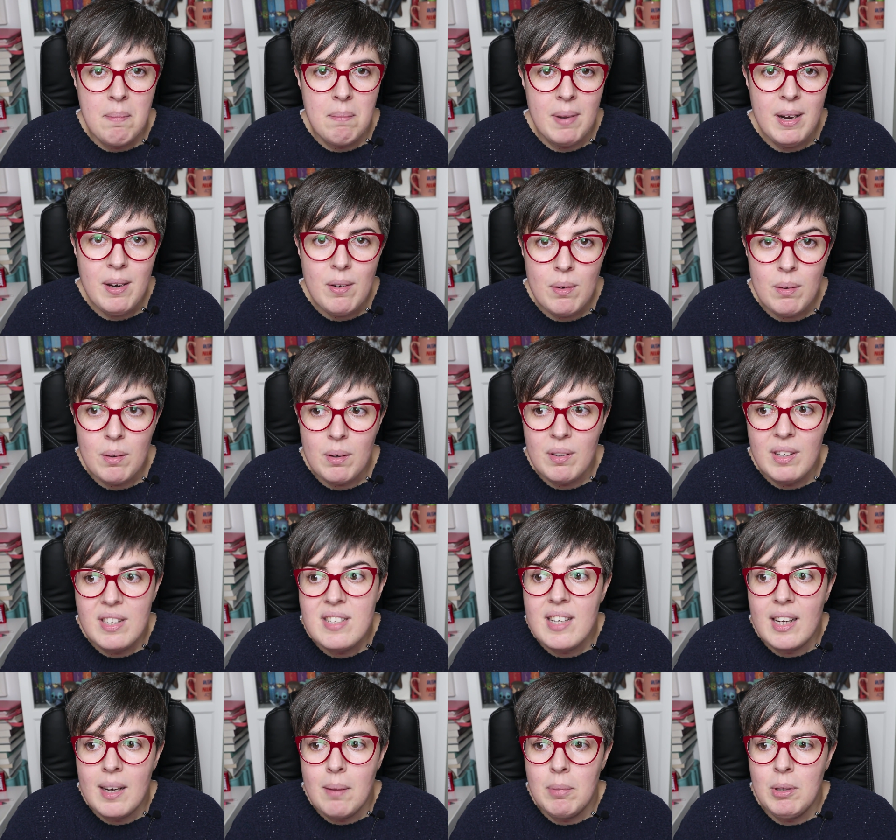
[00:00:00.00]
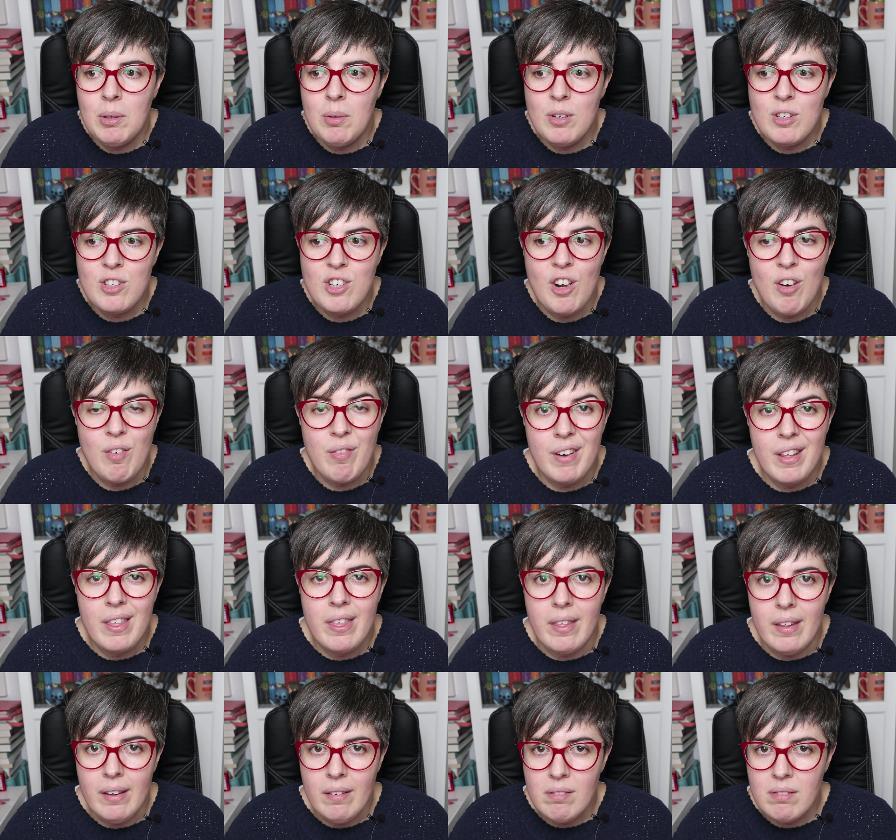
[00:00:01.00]
Pero luego en este capítulo se
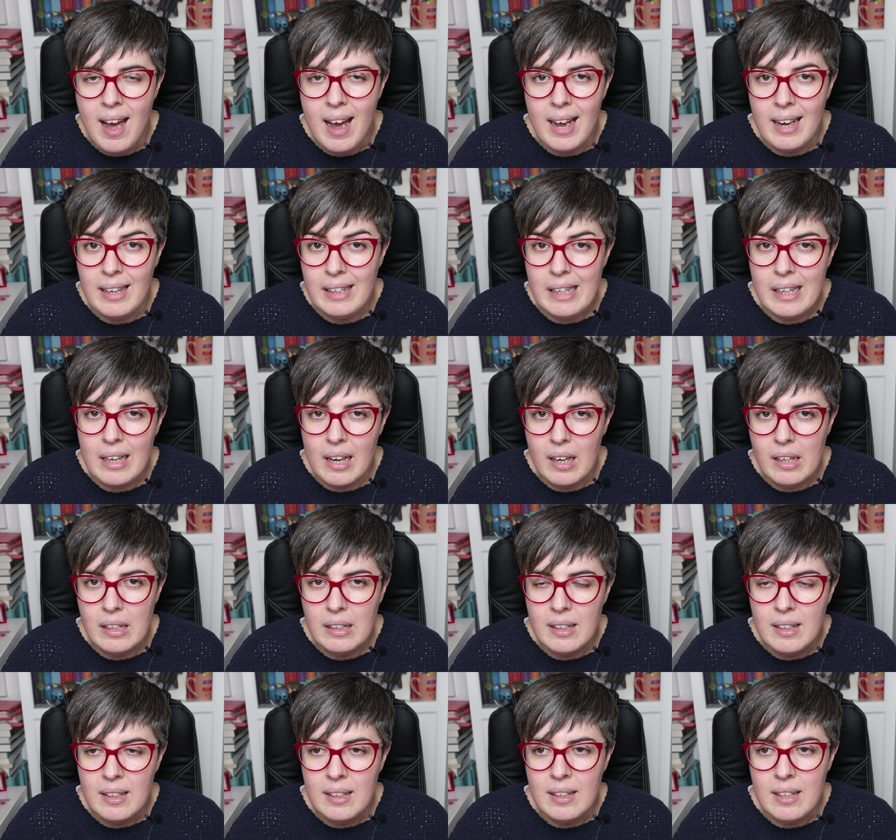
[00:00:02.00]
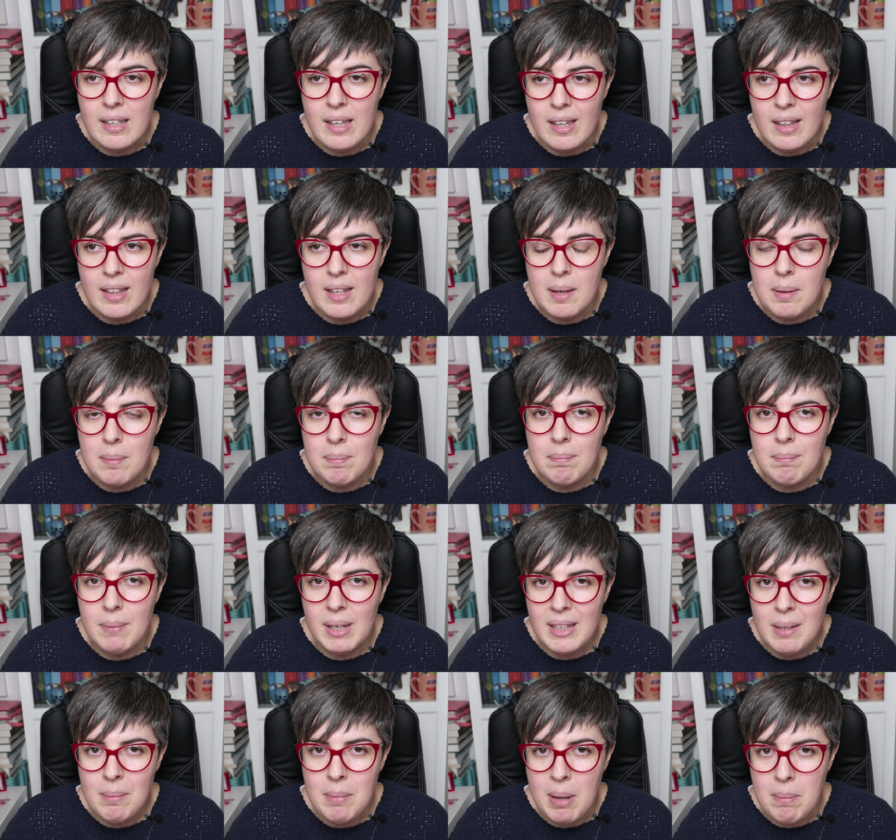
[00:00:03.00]
ofrece a Negan y dice,
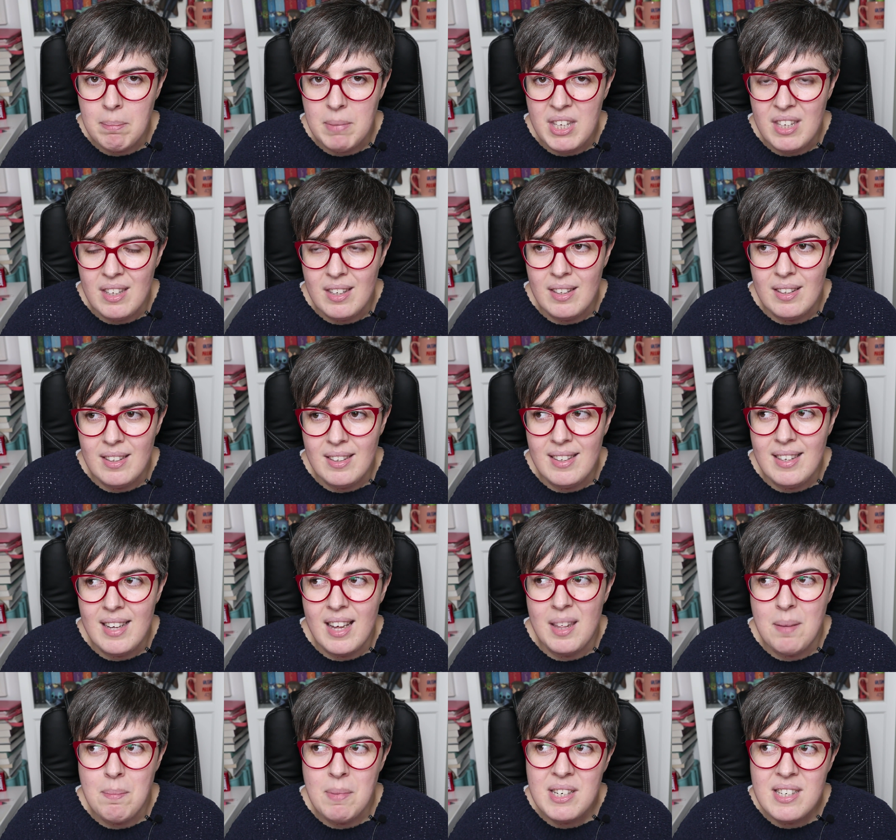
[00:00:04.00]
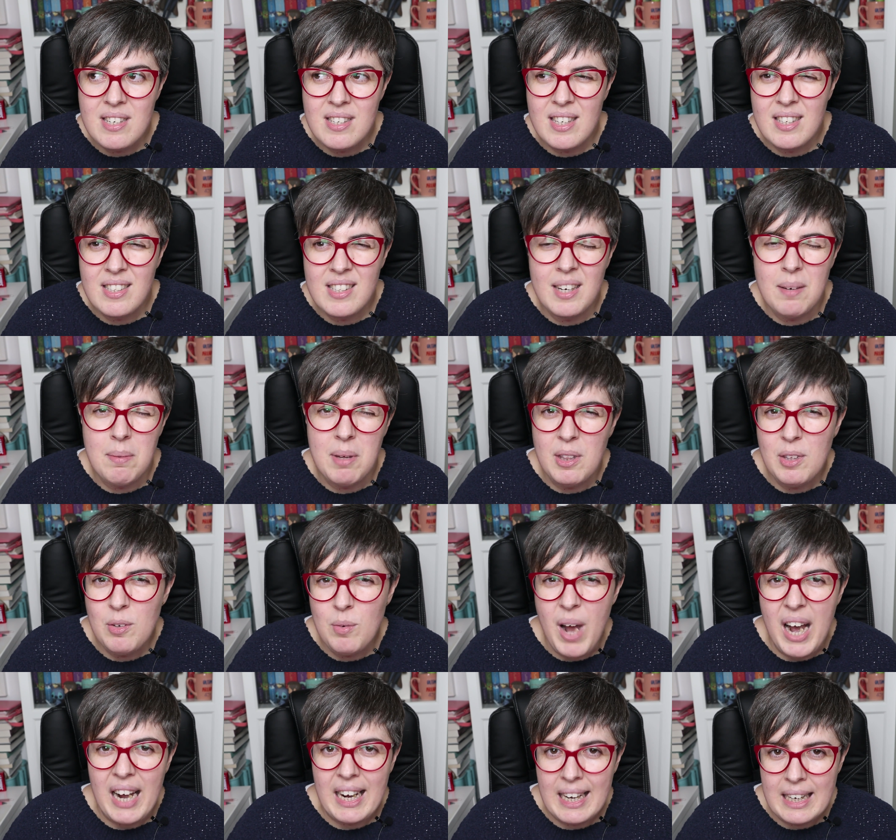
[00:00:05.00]
mátame a mí. Y además está escribiendo
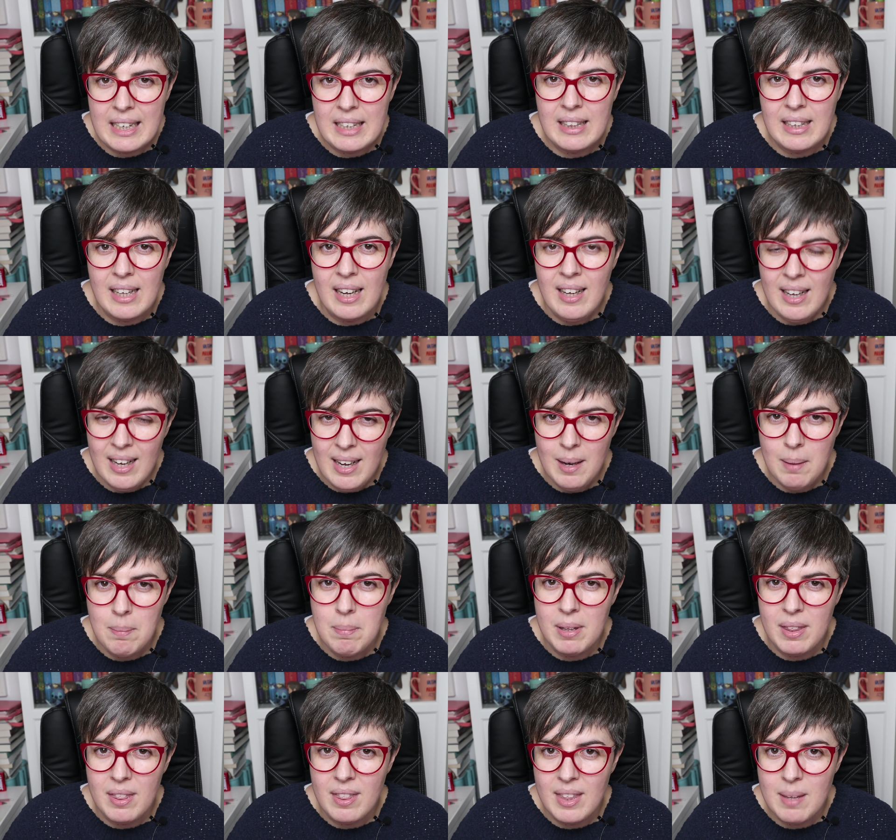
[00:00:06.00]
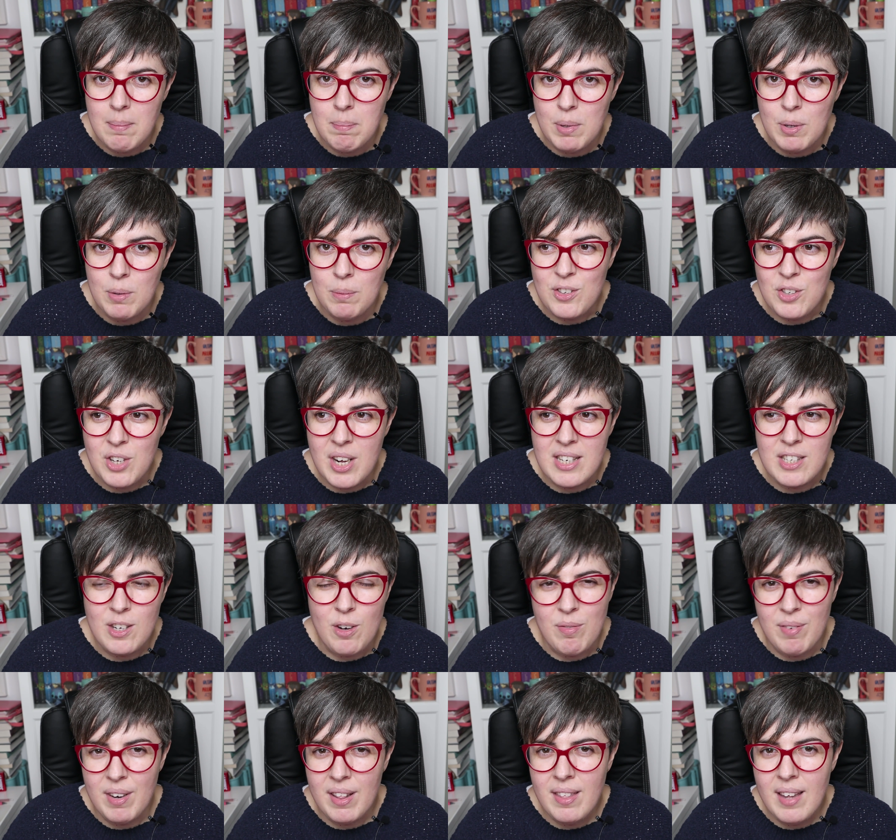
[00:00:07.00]
una carta al principio. O sea, se
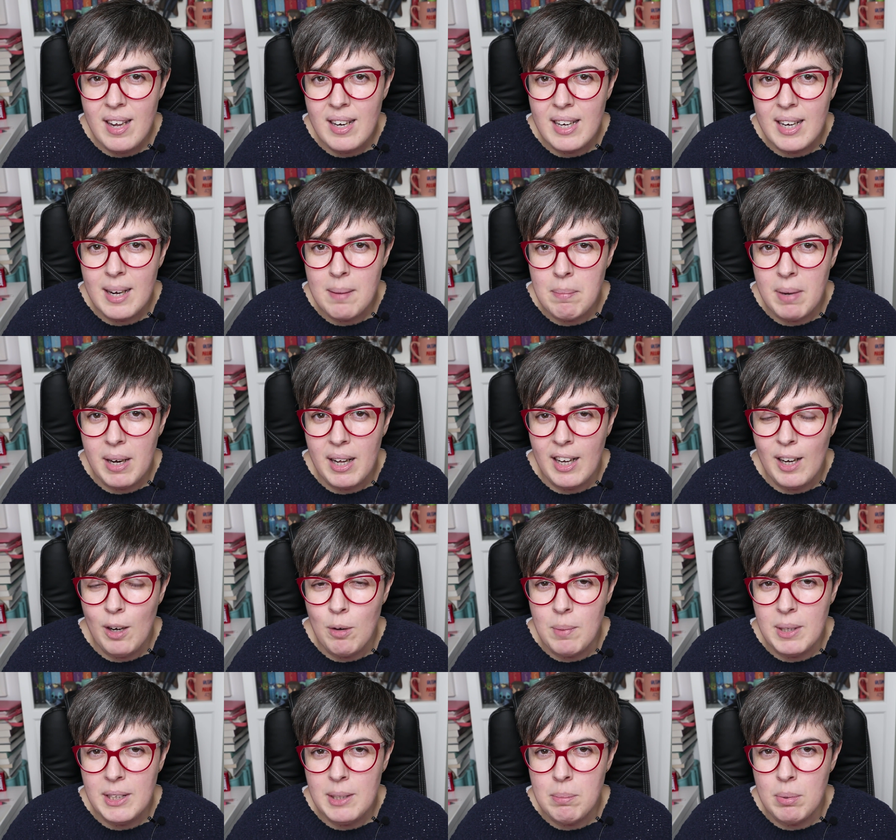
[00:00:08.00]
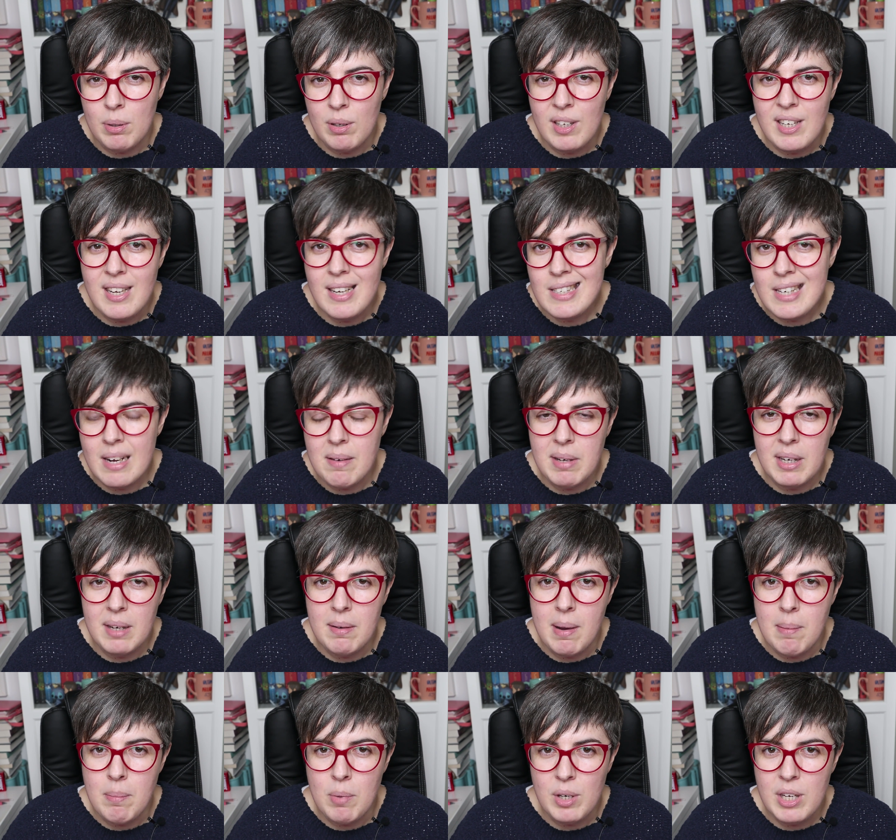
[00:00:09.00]
ofrece a Negan para que lo mate porque ya sabe que
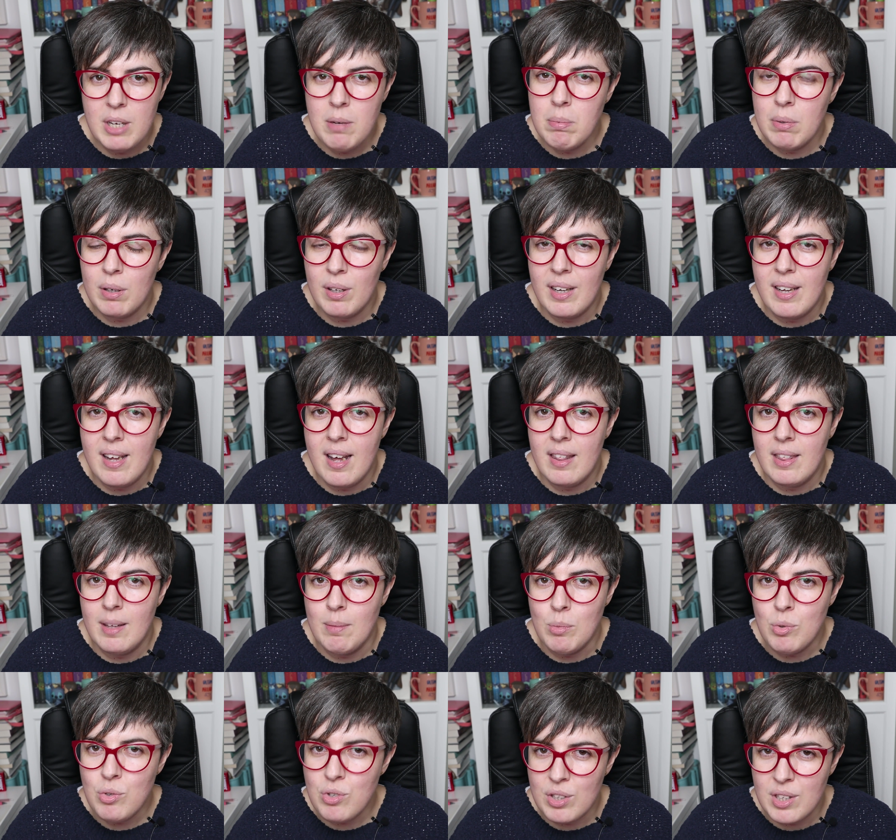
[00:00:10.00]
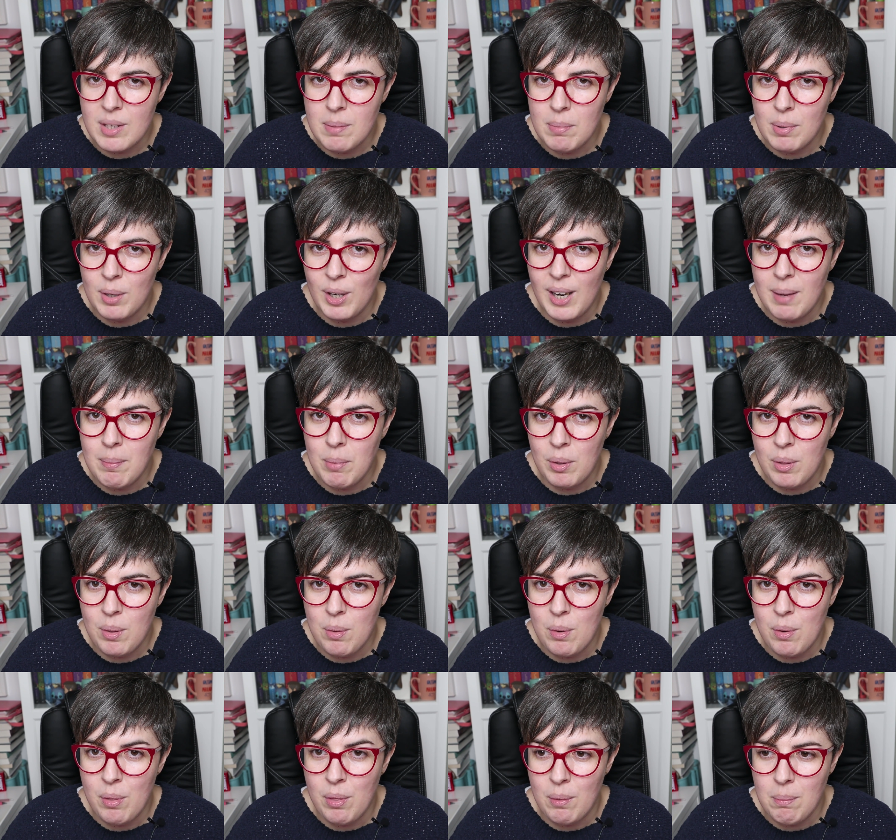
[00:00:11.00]
va a morir, porque ya hace mucho tiempo que le ha
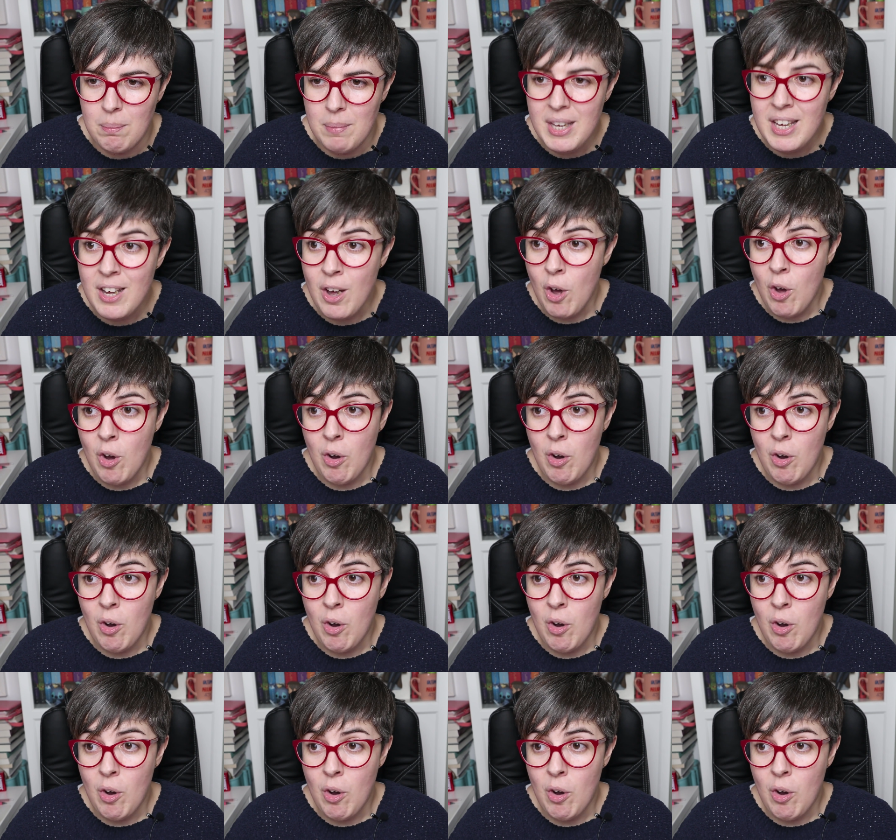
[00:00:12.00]
mordido el zombie.